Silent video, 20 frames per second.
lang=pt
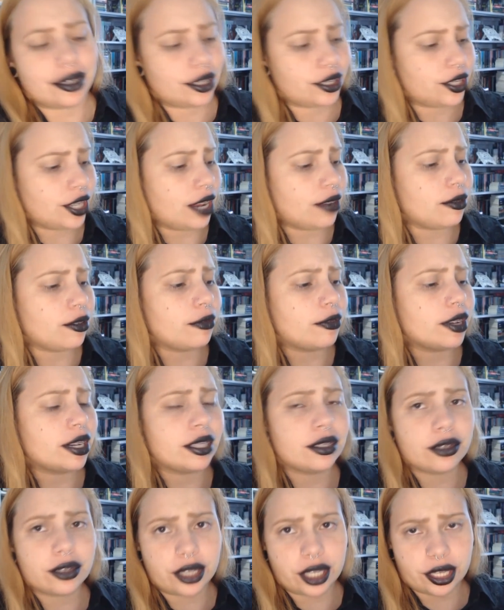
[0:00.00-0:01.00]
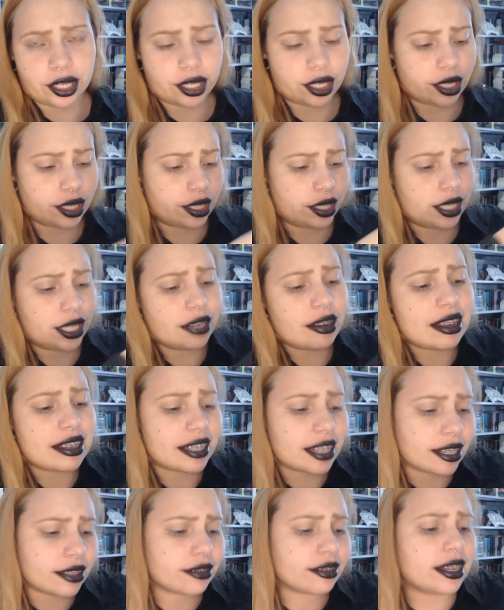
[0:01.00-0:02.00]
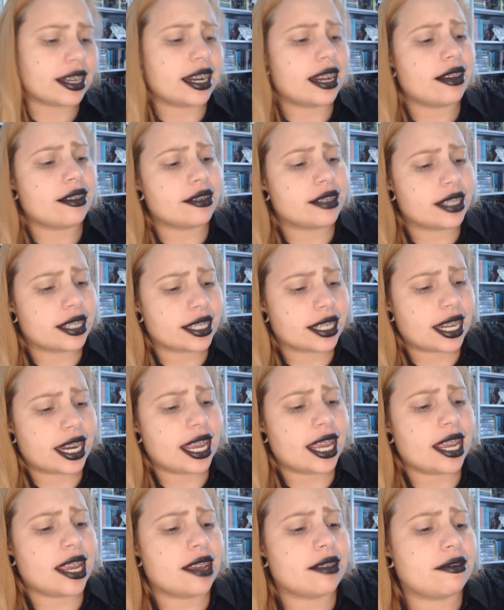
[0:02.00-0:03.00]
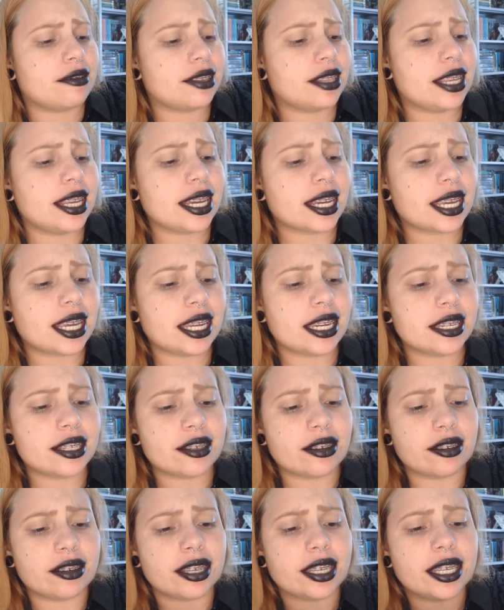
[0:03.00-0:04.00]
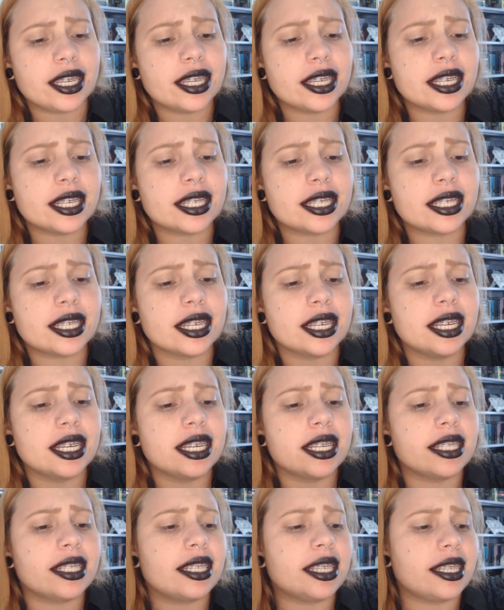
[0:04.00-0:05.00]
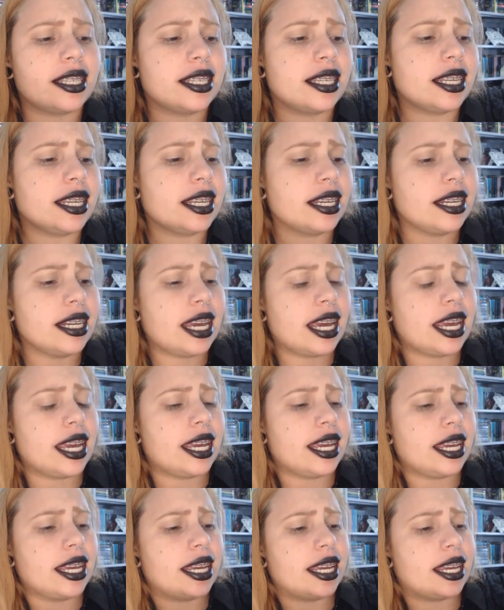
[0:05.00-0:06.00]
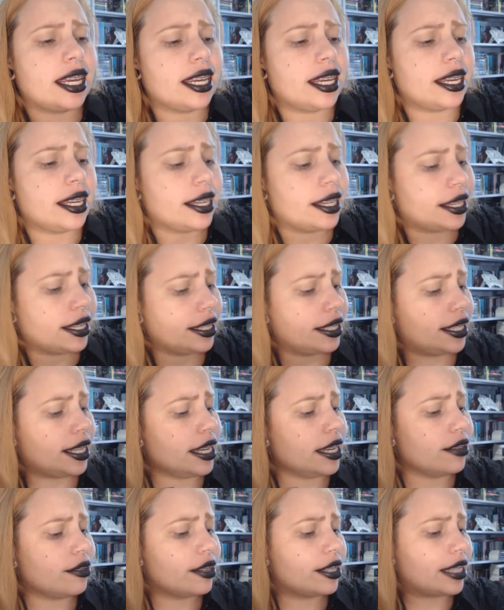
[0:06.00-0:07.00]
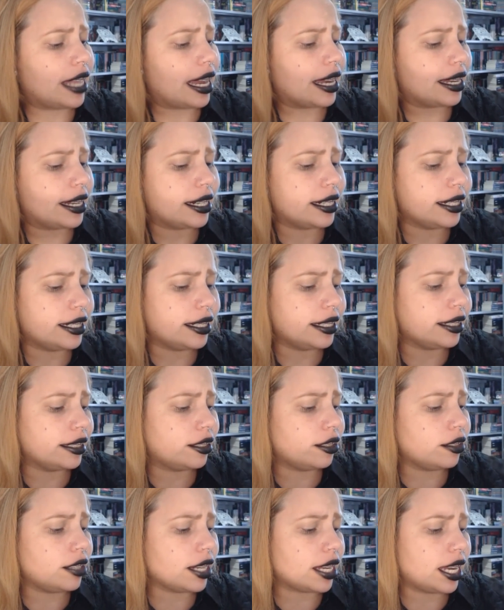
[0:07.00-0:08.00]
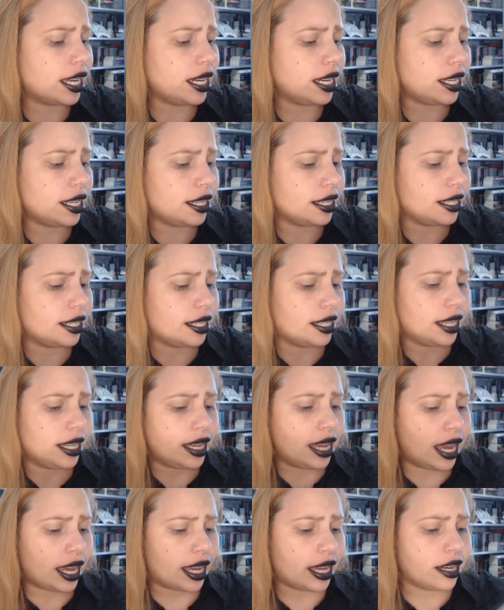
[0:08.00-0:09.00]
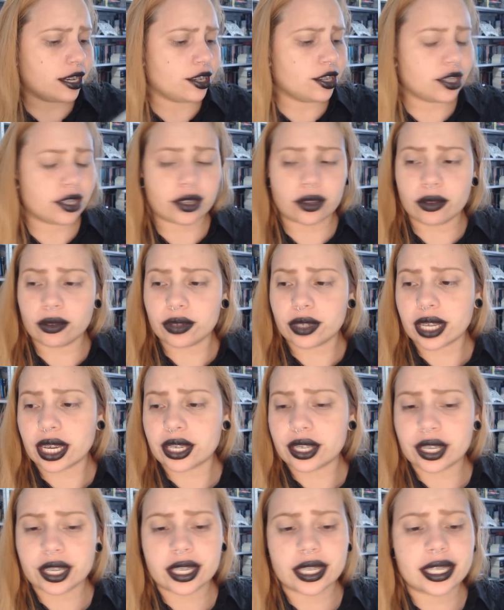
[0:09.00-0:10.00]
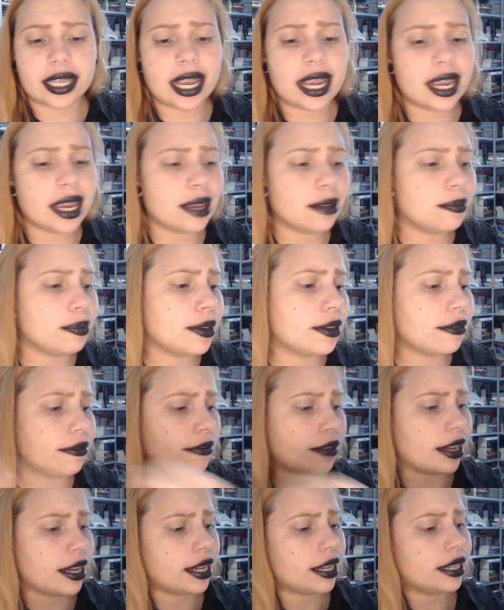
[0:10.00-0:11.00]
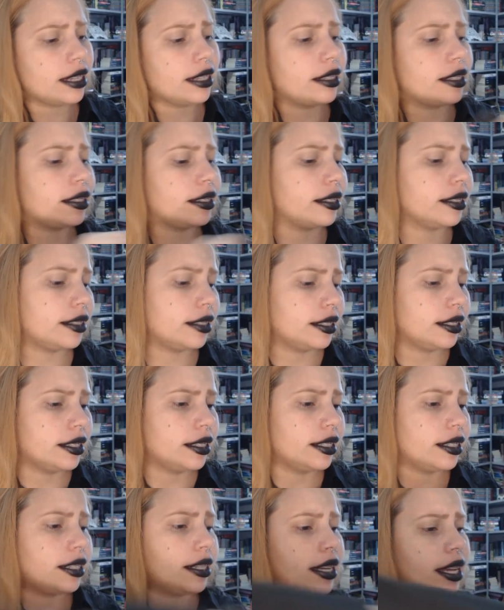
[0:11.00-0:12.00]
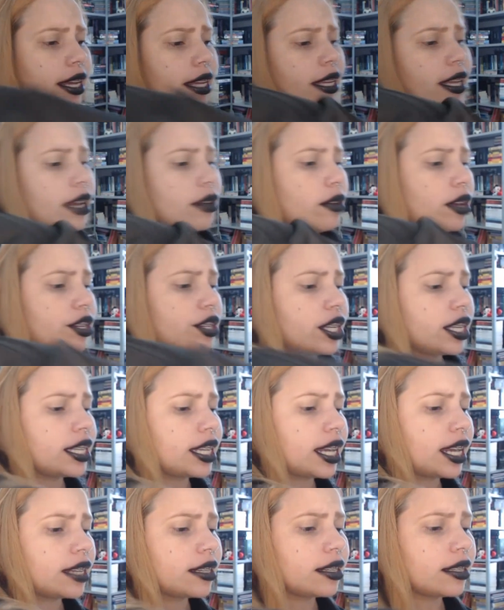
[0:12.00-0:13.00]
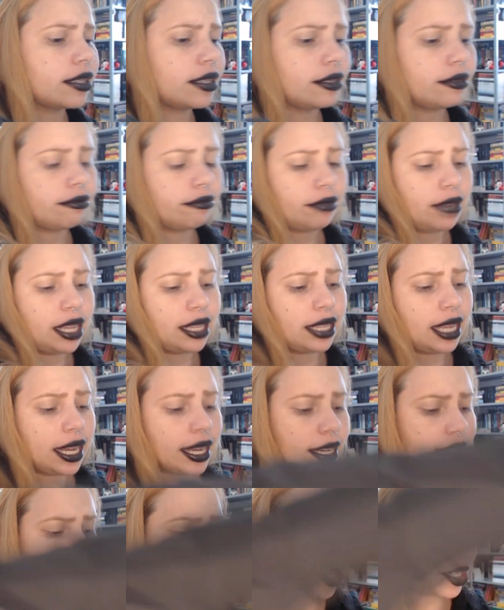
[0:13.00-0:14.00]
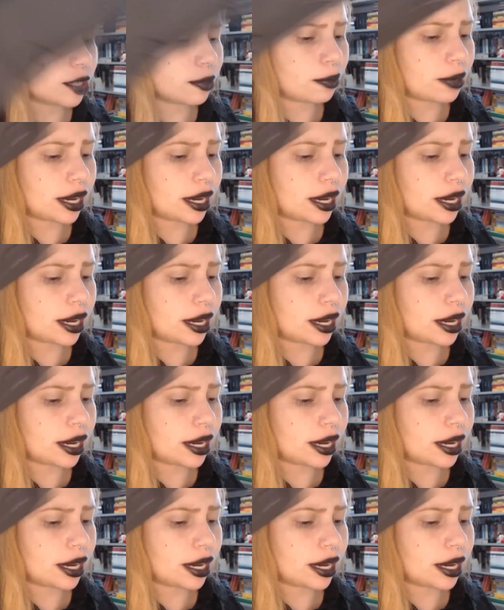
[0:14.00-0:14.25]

já vou falando, gente. Se não é inscrito no canal, se inscreve, dê aqueles joinhas, se siga, é, siga no Instagram, todo aquele, aquele discurso que a gente sempre fala, né? E eu acho essa caixa até grande